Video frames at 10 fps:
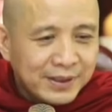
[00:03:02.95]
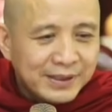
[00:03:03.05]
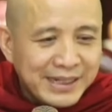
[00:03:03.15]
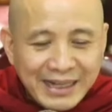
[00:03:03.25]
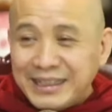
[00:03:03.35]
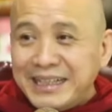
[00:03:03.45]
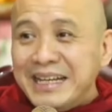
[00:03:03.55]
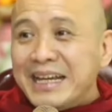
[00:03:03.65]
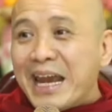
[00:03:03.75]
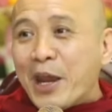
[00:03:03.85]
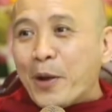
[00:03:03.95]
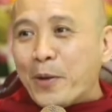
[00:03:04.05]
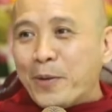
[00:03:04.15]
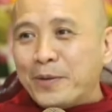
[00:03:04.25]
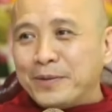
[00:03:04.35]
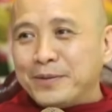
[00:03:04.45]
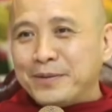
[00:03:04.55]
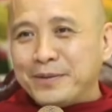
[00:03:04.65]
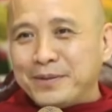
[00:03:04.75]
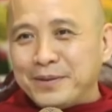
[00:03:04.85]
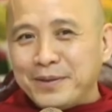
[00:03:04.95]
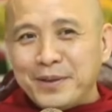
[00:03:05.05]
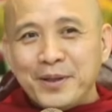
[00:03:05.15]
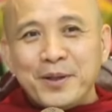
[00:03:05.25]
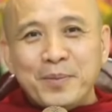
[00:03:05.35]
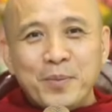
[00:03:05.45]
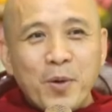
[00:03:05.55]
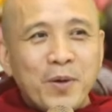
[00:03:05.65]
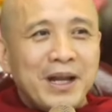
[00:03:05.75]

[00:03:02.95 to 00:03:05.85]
chẳng khi nghèo muôn